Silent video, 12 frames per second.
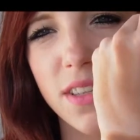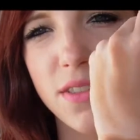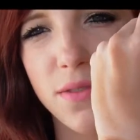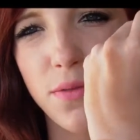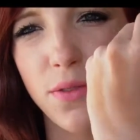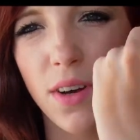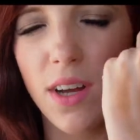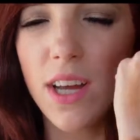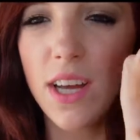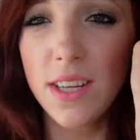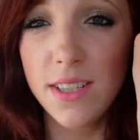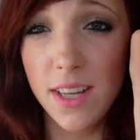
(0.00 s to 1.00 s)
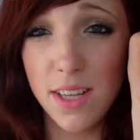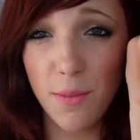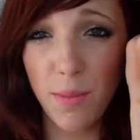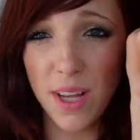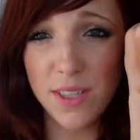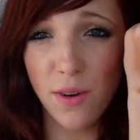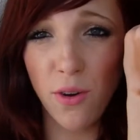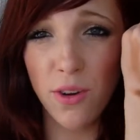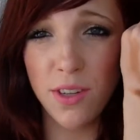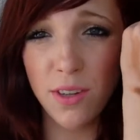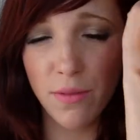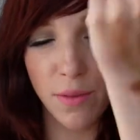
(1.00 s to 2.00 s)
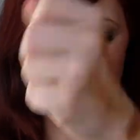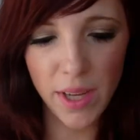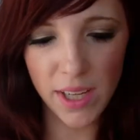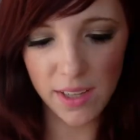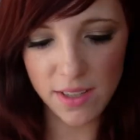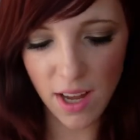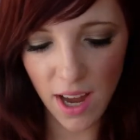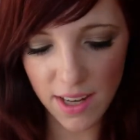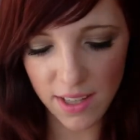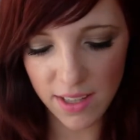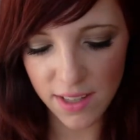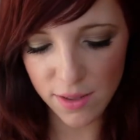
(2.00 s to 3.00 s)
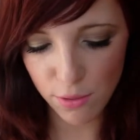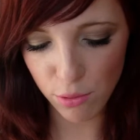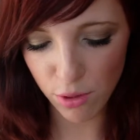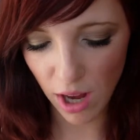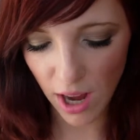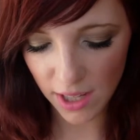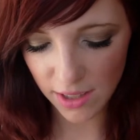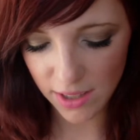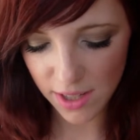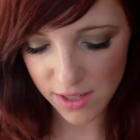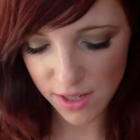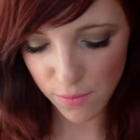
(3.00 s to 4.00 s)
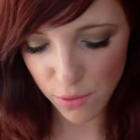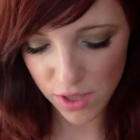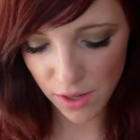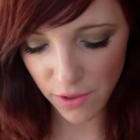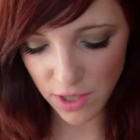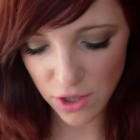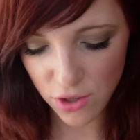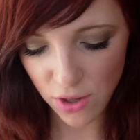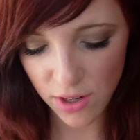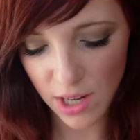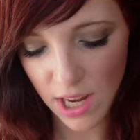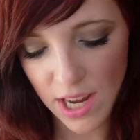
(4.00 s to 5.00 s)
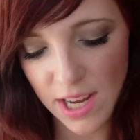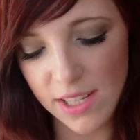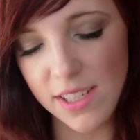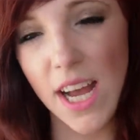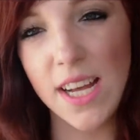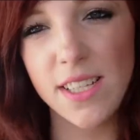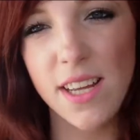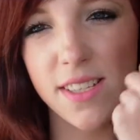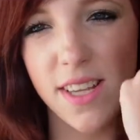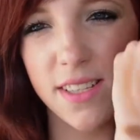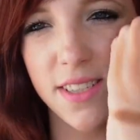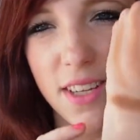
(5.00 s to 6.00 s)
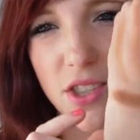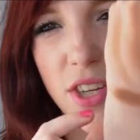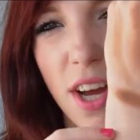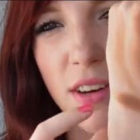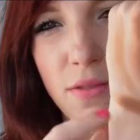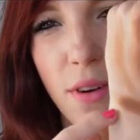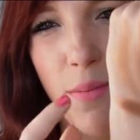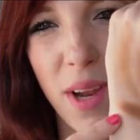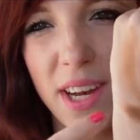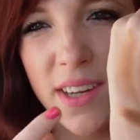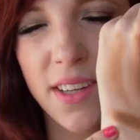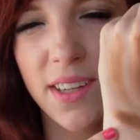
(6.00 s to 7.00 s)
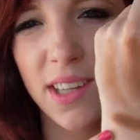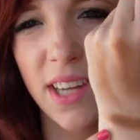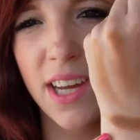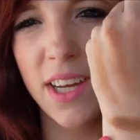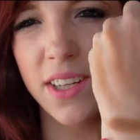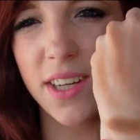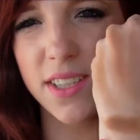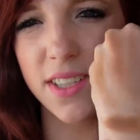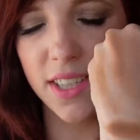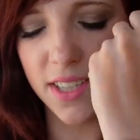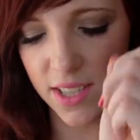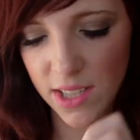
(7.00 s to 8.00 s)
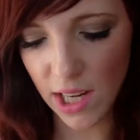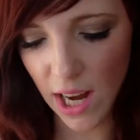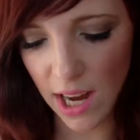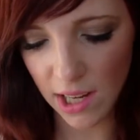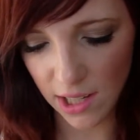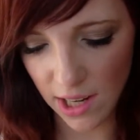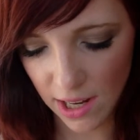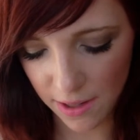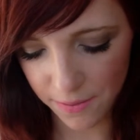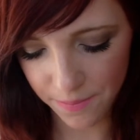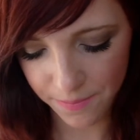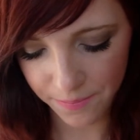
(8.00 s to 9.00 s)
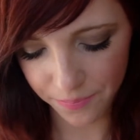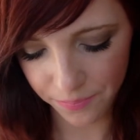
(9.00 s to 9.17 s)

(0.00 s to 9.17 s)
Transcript: Also für sehr, sehr blasse Häutchen wie mich ist er eigentlich nicht so gut geeignet. Also ich muss da wirklich schon sehr, sehr, sehr, sehr stark verblenden, dass ich den tragen kann.